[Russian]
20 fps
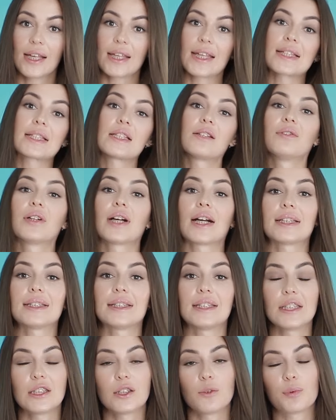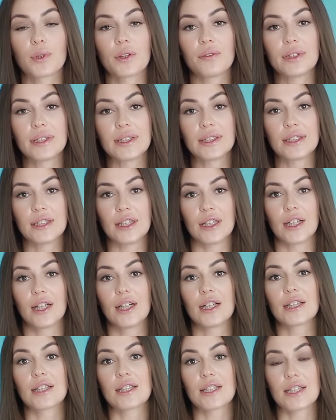Если вы хотите привести
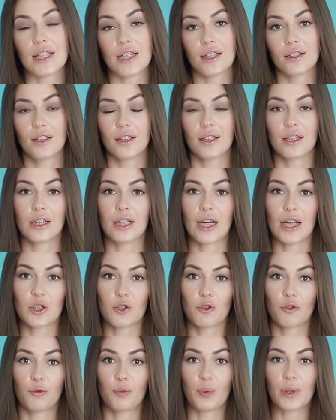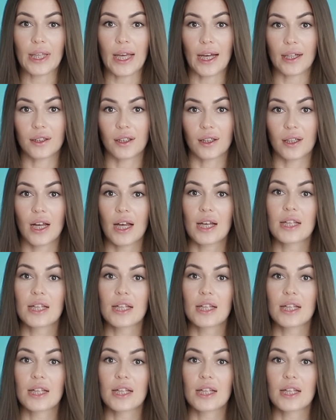тело и разум в порядок,